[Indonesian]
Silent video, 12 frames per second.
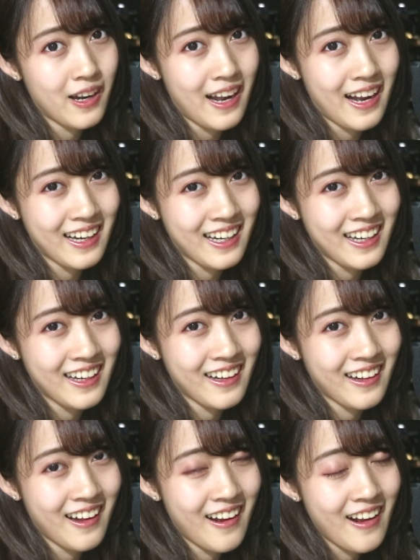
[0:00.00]
pun
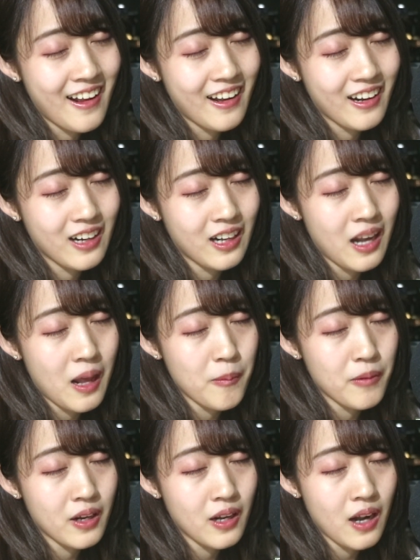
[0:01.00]
langit
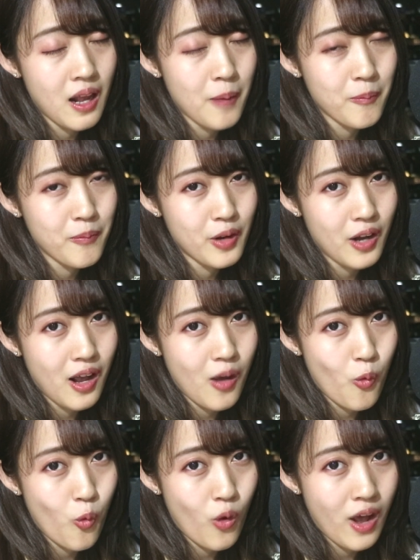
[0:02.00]
Kelam gelap
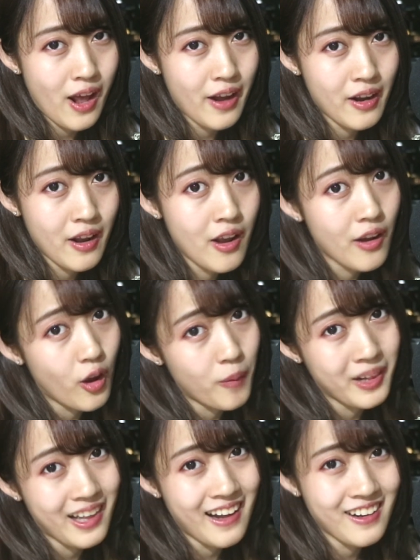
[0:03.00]
berawan Kau
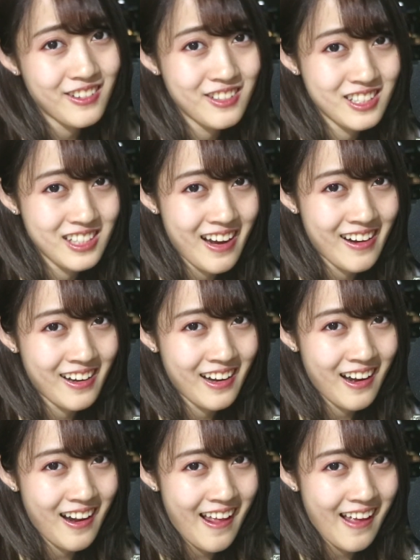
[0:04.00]
mentariku
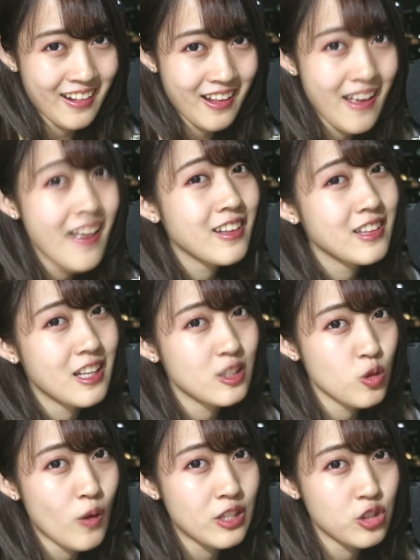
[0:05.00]
shining light
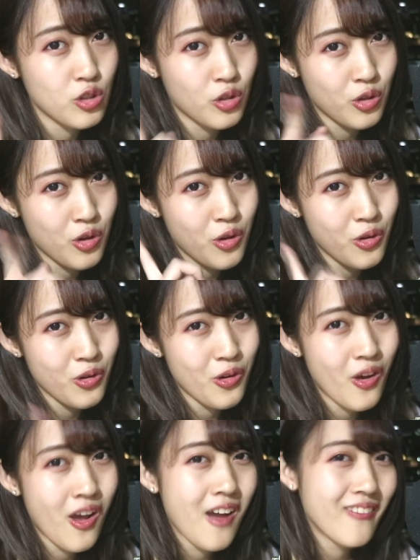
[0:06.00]
That's what you do
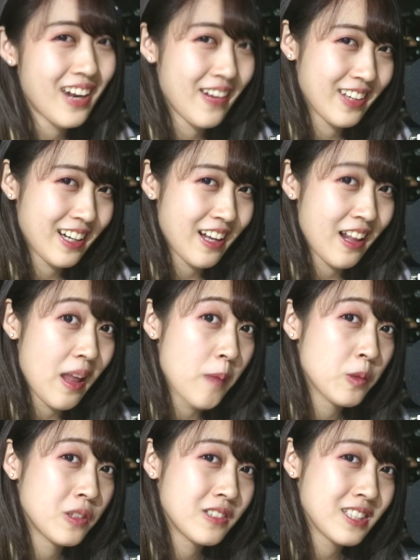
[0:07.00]
Malam
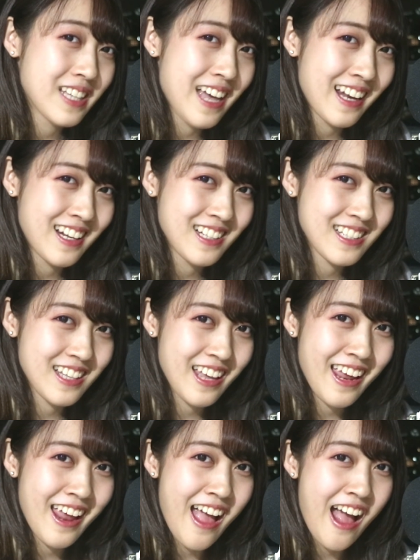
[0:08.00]
tergelap ku jadi
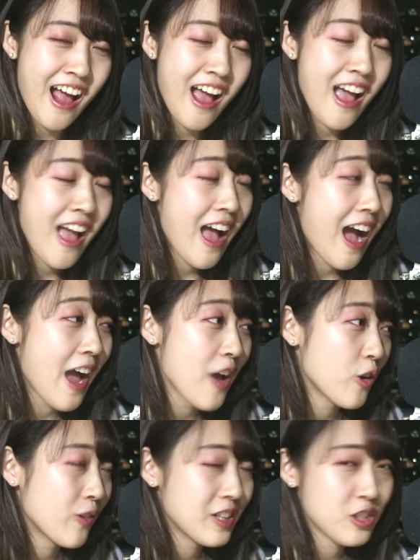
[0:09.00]
siang I
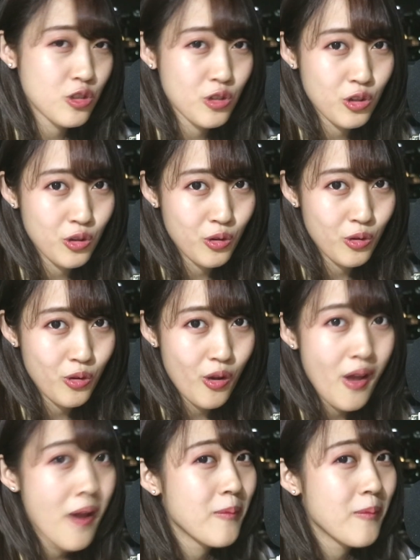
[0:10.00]
owe it to you